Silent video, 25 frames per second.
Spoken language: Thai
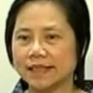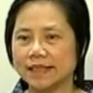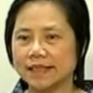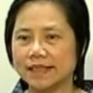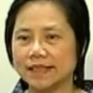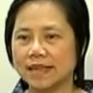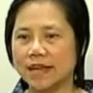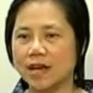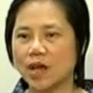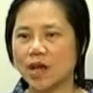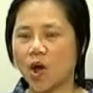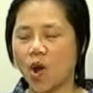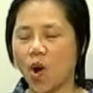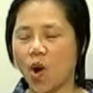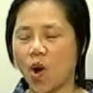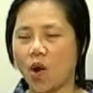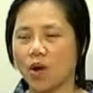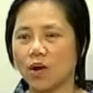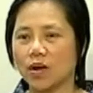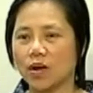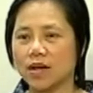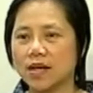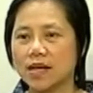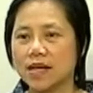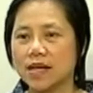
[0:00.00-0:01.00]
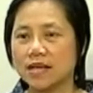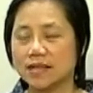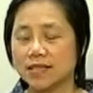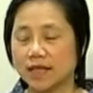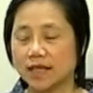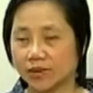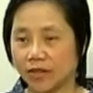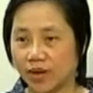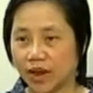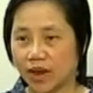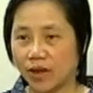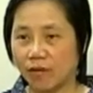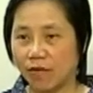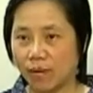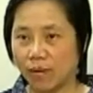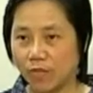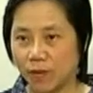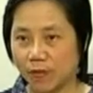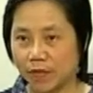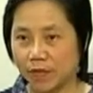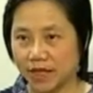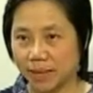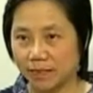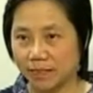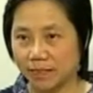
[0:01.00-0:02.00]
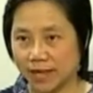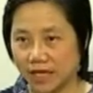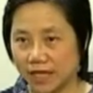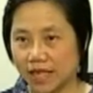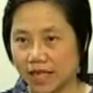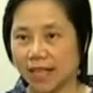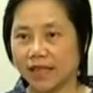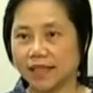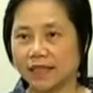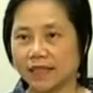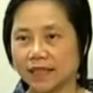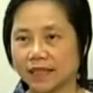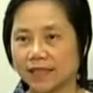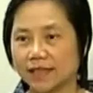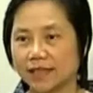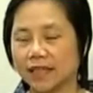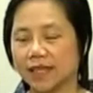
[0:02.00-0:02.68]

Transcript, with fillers: คือเรื่องของสตรีวัยหมดประจำเดือน